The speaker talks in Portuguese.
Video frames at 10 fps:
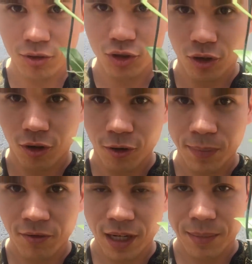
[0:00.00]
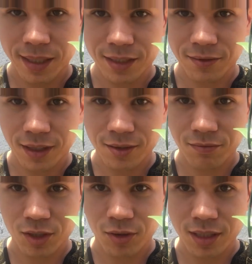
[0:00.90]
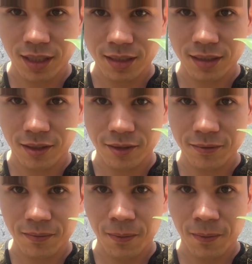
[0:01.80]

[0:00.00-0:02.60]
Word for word: no sol para ficar mais fácil a visualização.